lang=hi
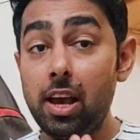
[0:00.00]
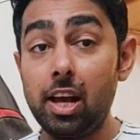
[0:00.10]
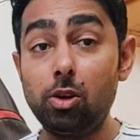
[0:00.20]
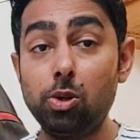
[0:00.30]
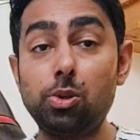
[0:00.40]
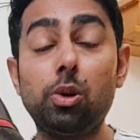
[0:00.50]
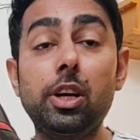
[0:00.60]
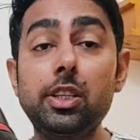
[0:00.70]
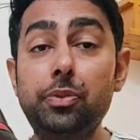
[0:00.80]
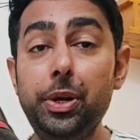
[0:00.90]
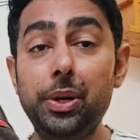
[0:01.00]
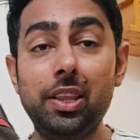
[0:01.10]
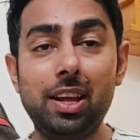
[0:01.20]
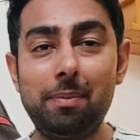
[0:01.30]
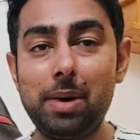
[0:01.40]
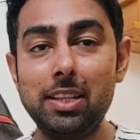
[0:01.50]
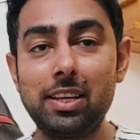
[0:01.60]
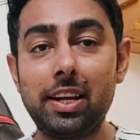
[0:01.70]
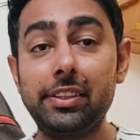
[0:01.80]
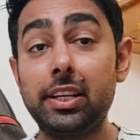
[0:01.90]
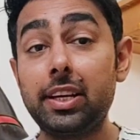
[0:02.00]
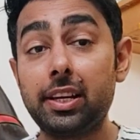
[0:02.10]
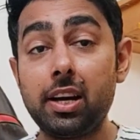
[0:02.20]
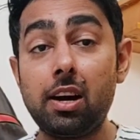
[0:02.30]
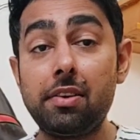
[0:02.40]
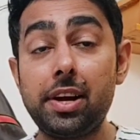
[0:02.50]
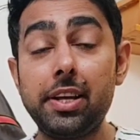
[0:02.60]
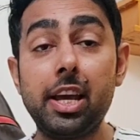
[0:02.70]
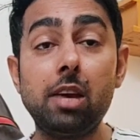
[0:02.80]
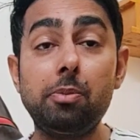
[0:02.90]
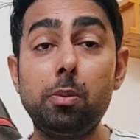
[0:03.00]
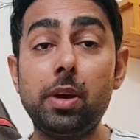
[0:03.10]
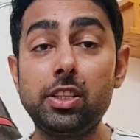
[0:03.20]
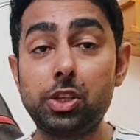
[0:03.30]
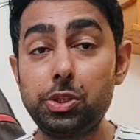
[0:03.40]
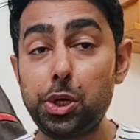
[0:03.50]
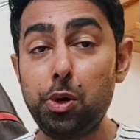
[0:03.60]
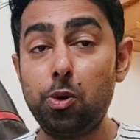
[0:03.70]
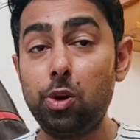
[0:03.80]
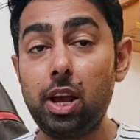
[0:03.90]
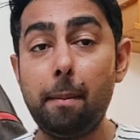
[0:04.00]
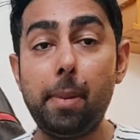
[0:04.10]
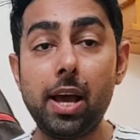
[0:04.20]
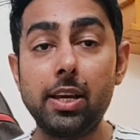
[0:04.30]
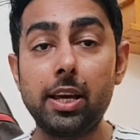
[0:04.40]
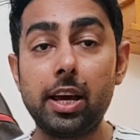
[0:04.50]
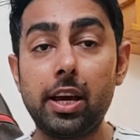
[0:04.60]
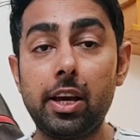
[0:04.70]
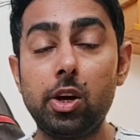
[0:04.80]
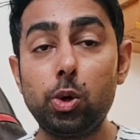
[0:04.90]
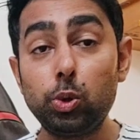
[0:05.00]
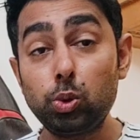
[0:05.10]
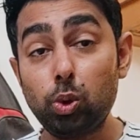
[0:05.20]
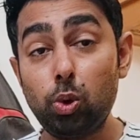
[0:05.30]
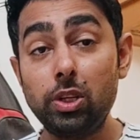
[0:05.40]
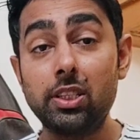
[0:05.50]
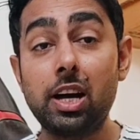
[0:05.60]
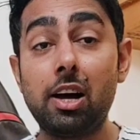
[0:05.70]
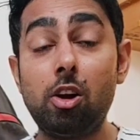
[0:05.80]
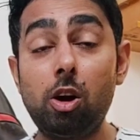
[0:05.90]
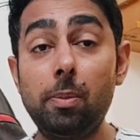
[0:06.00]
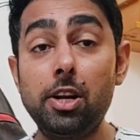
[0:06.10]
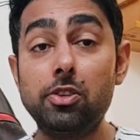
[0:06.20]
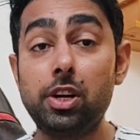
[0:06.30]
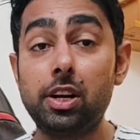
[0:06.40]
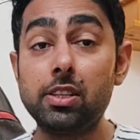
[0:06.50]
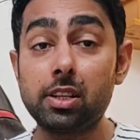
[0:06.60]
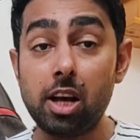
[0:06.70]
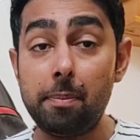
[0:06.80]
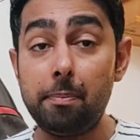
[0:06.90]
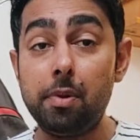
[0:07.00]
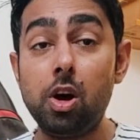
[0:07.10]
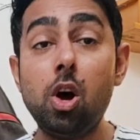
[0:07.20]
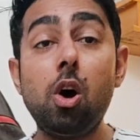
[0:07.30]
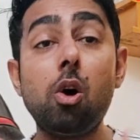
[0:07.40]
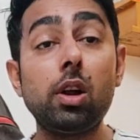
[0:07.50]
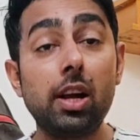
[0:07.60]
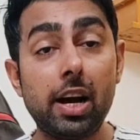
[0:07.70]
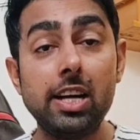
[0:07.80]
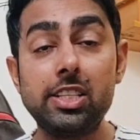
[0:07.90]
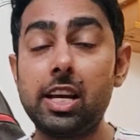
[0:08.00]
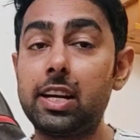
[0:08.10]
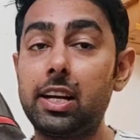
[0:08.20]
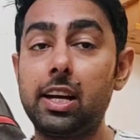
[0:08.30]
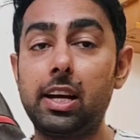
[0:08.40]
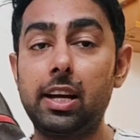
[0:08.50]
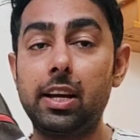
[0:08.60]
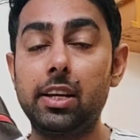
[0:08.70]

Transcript: हेलो दोस्तों इस वीडियो के अंदर हम बात करेंगे कि कार ट्रेड के आईपीओ में जिन जिन लोगों ने अप्लाई किया है उसको इसका अलॉटमेंट स्टेटस कब और कहां चेक करना है